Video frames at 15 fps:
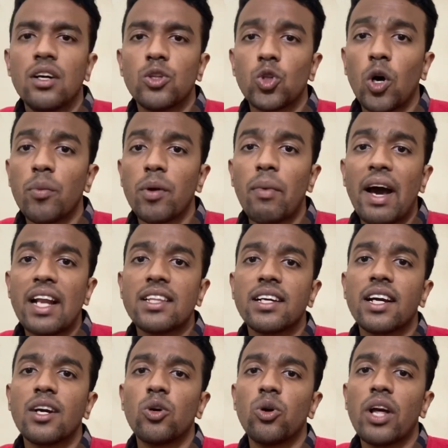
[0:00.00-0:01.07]
তো আমি বাইরে
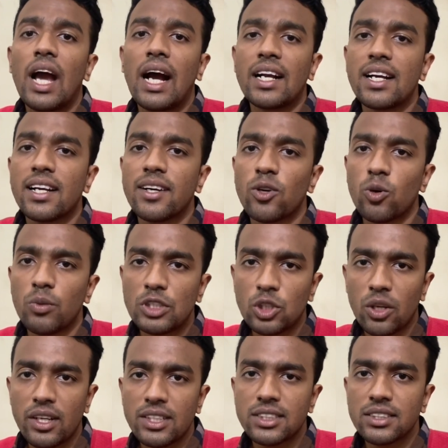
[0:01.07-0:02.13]
থেকে ঘুরে আগে আগে রুমে
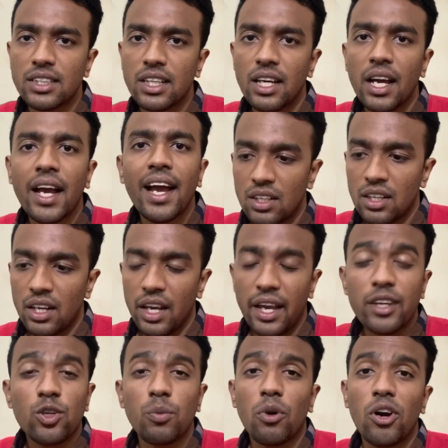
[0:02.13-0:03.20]
চলে আসছি
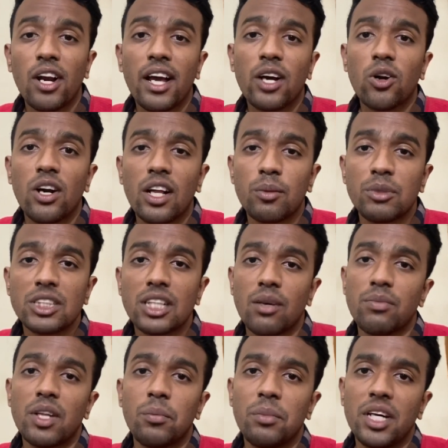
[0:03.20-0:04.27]
একটু পড়ালেখা করা লাগবে
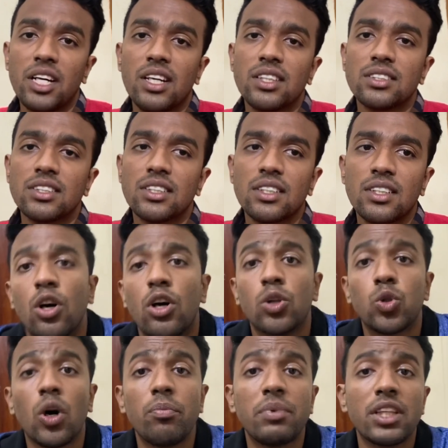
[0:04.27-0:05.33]
সামনে মেড আছে
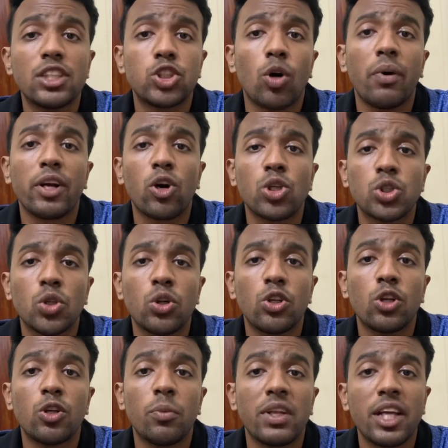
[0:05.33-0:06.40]
তো আপনাদের সবাইকে অসংখ্য
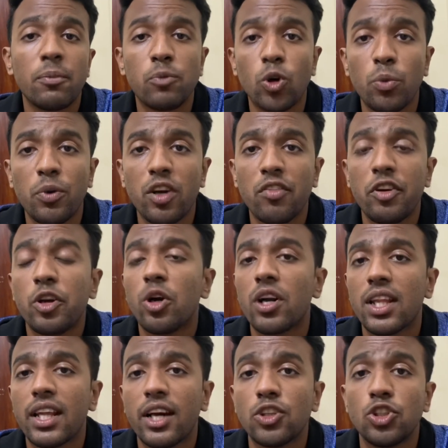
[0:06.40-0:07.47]
ধন্যবাদ এই পুরোপুরি ভিডিওটা
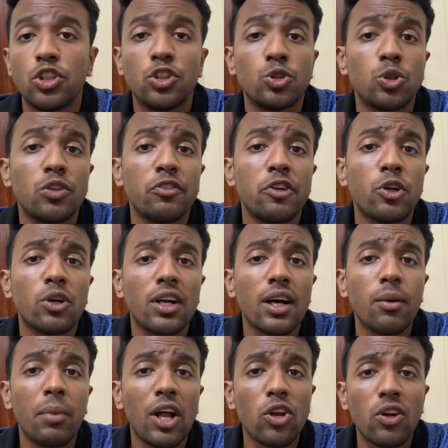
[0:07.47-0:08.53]
দেখার জন্য যদি ভিডিওটা
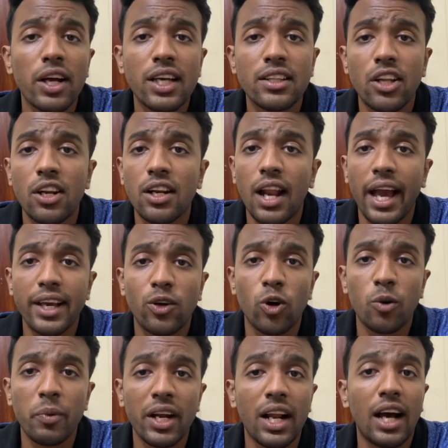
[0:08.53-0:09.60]
ভালো লাগে তাহলে লাইক
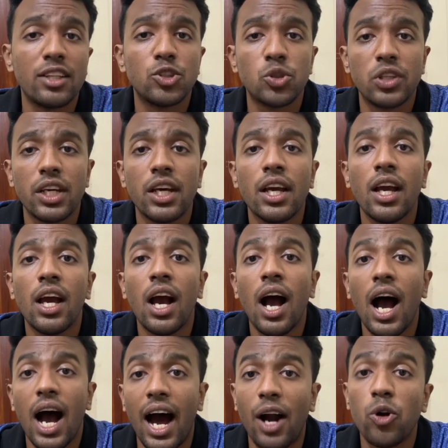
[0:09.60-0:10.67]
করবেন আর যদি
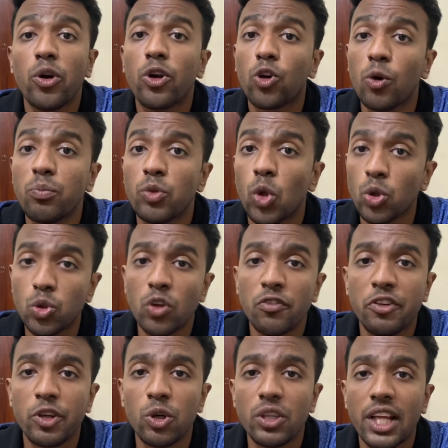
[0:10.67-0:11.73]
আরও এরকম নতুন
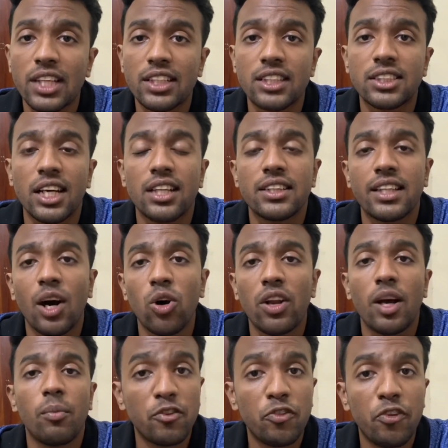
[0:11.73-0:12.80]
ভিডিও দেখতে চান তাহলে
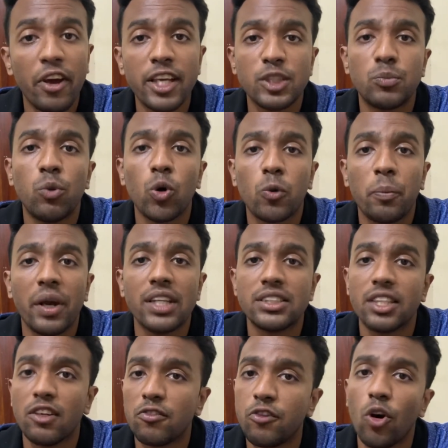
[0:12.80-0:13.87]
ফেসবুক
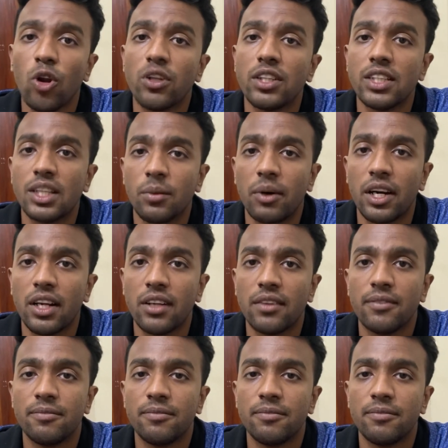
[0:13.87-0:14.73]
পেজে ফলো দিতে পারেন